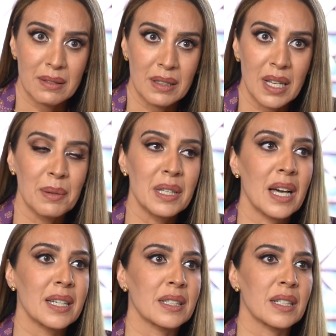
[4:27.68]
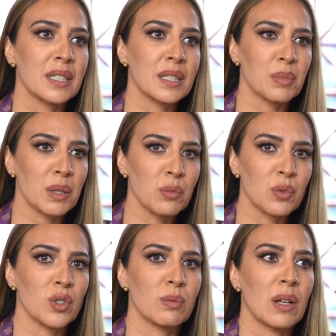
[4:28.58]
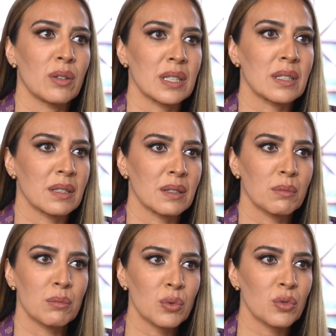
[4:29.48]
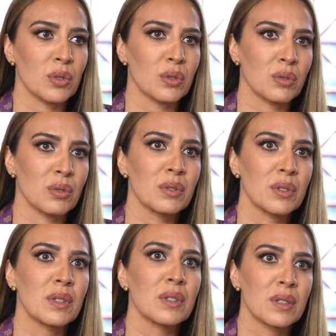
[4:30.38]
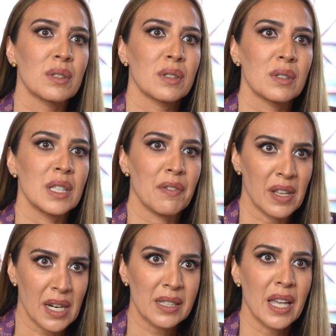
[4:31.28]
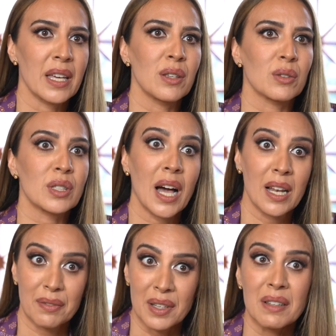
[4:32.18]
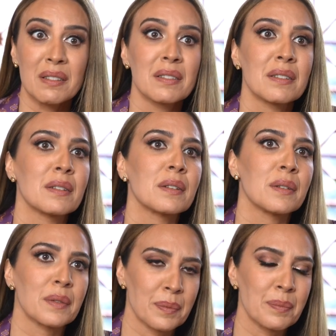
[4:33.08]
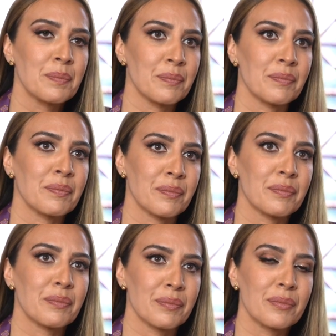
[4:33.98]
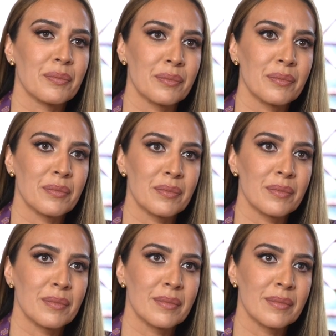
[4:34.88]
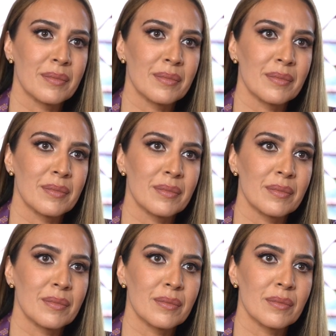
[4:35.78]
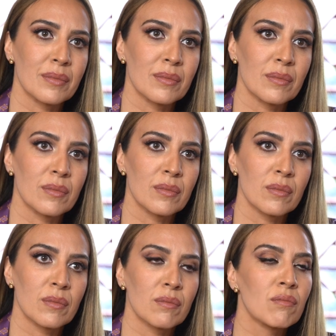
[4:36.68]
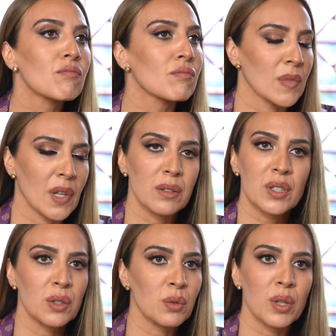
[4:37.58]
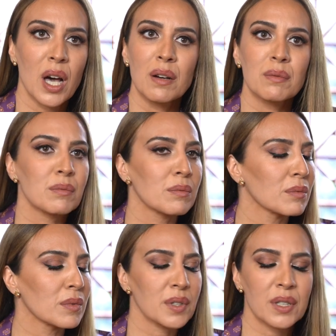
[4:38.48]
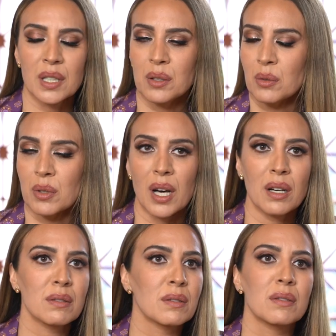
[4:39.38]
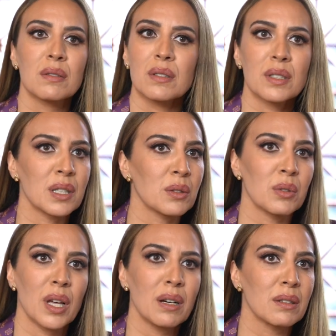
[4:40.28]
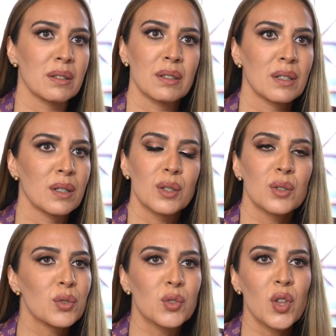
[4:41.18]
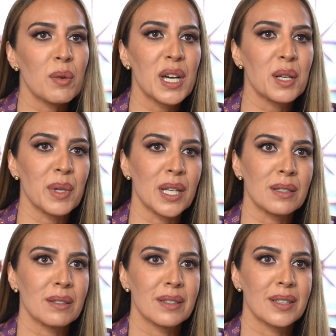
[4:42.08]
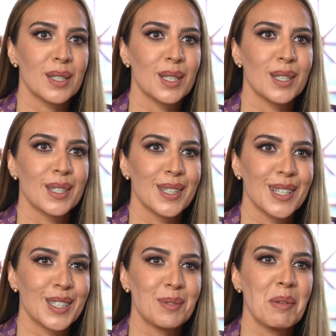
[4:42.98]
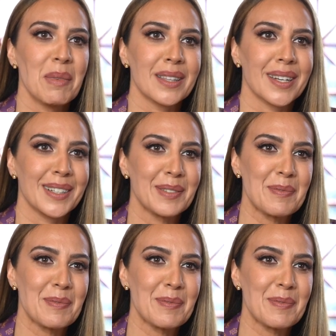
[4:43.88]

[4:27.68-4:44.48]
En la vida hay que tener siempre muchos valores, muchos, y aferrarte a ellos, a la fe. Mm la fe lo que más te ha hecho crecer, lo que más te ha hecho evolucionar, lo que eh, te sin ha duda. viva sin duda, la música. Sin duda. Todo va a ir bien. Ese es mi mantra.